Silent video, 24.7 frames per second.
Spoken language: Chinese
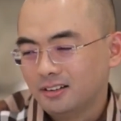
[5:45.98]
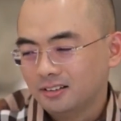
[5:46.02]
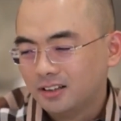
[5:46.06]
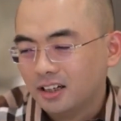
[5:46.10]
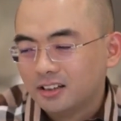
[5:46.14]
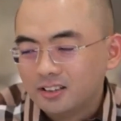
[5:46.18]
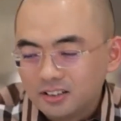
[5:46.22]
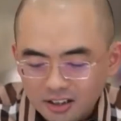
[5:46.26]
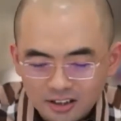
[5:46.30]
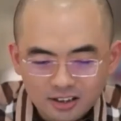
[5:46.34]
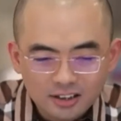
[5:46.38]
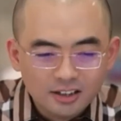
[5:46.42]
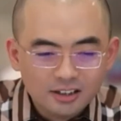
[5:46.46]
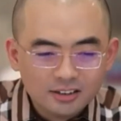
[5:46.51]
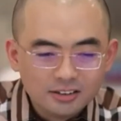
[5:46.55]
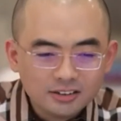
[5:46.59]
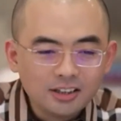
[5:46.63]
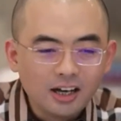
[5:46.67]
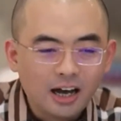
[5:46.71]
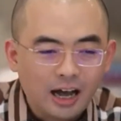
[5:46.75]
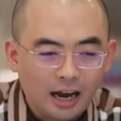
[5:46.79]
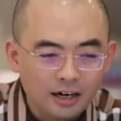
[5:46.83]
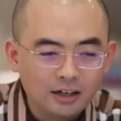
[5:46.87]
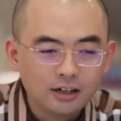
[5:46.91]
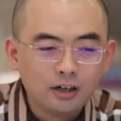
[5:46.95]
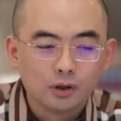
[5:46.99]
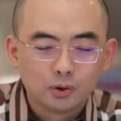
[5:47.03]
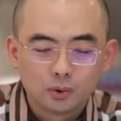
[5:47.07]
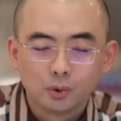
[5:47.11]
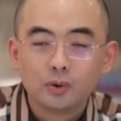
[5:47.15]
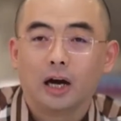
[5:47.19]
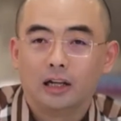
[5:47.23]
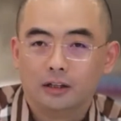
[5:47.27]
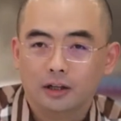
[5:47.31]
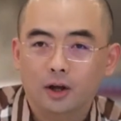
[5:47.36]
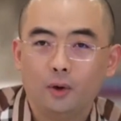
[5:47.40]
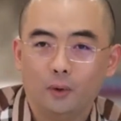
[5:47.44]
但是要还是要勇
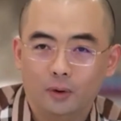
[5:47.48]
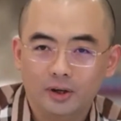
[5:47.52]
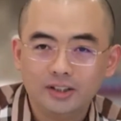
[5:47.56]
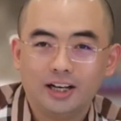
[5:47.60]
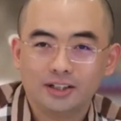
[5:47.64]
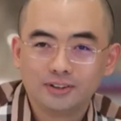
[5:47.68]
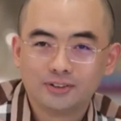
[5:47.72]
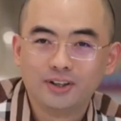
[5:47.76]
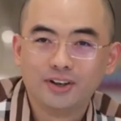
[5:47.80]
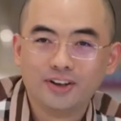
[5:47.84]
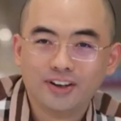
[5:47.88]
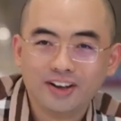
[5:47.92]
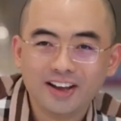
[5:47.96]
敢的活下去，